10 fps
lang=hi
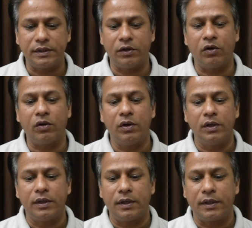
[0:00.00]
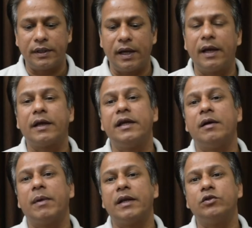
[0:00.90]
यह क्या है कि
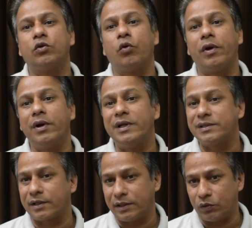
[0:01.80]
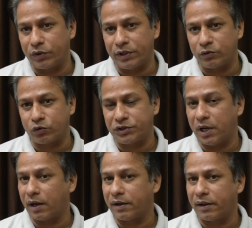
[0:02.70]
हमारी जो कुंडली शक्ति होती है उसको
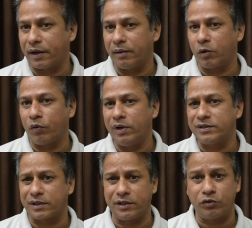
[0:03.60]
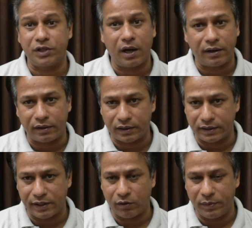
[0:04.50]
जागरण करने में कुंडली शक्ति को जागरण
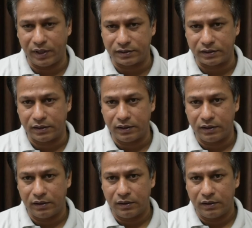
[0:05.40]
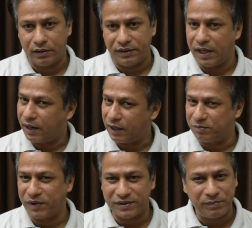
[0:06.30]
करता है अभ्यास
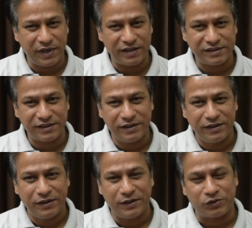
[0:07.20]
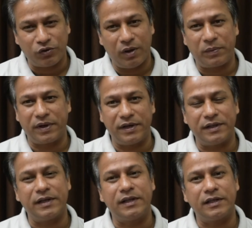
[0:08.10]
ध्यानात्मक अभ्यास है इसको आप करिए
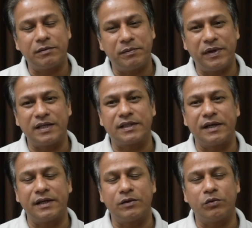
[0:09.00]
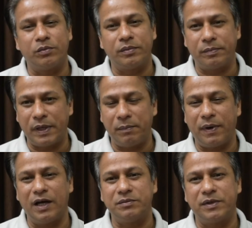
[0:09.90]
धीरे धीरे जब अभ्यास करेंगे तो पहले
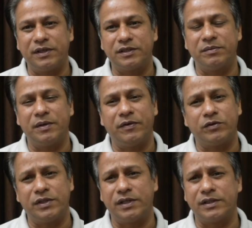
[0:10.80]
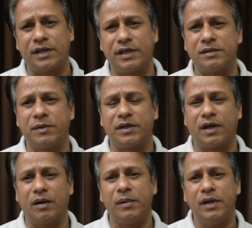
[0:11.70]
पाँच मिनट दस मिनट फिर उस तरह से इक्कीस मिनट तक
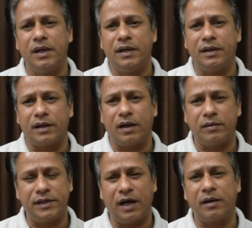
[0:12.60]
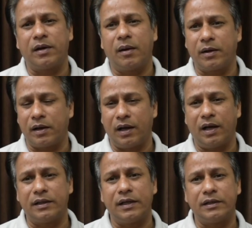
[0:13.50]
आप ध्यान अगर
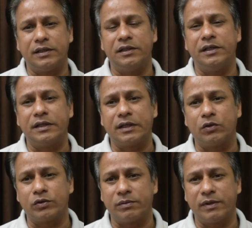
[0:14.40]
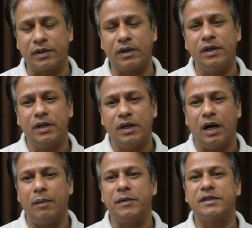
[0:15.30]
लगाते हैं जितनी देर तक तो उस समय तक
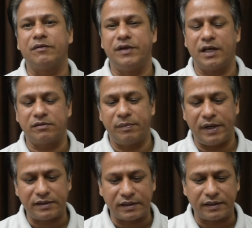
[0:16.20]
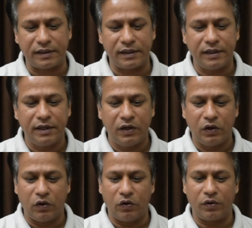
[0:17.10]
आप इस अभ्यास में बैठ सकते हैं
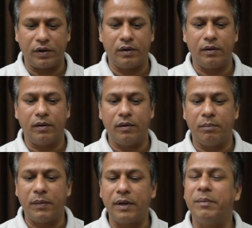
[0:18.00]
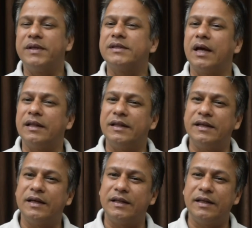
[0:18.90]
और मन में
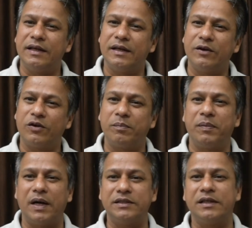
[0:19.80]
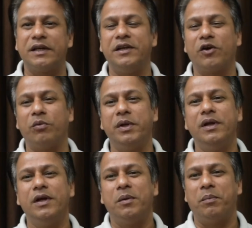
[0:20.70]
शांति आती है और पाचन क्रिया को भी
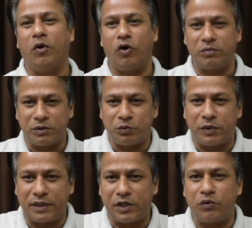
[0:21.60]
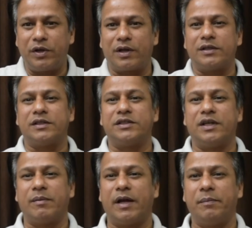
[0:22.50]
बहुत मजबूत बनाता है क्योंकि रक्त संचरण
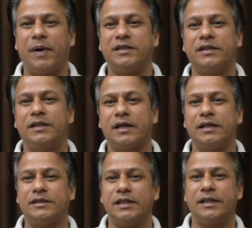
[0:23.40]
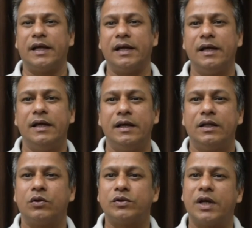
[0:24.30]
हमारे पाचन तक ही चलता है
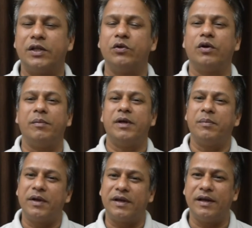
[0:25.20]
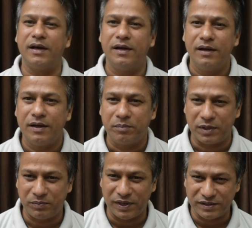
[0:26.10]
तो साथियों अभी हमने किया
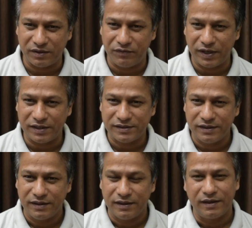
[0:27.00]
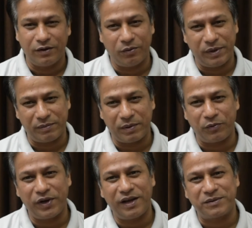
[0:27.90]
पद्मासन अभ्यास और मैं एक बार
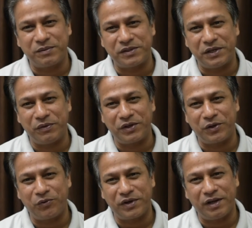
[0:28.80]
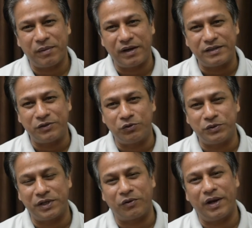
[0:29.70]
पुनः आप सभी से निवेदन करूँगा कि हमारे इस यूट्यूब
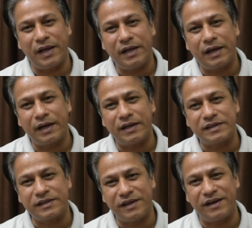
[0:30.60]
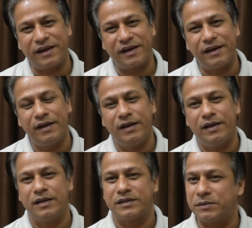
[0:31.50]
चैनल को लाइक करें शेयर करें
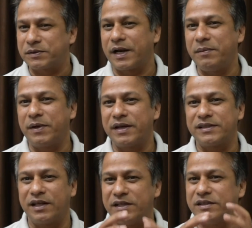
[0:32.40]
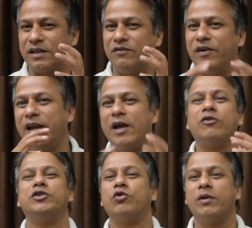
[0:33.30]
सब्सक्राइब करें साथ ही साथ वेल
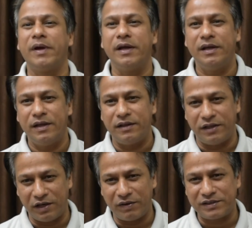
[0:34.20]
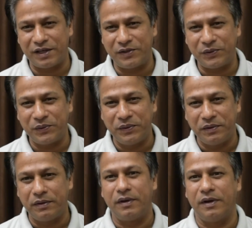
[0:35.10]
आइकॉन जरूर दबाएँ धन्यवाद साथियों
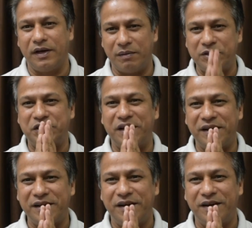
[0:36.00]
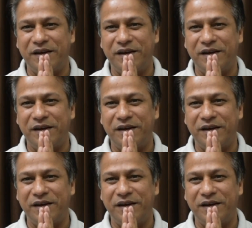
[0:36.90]
नमस्कार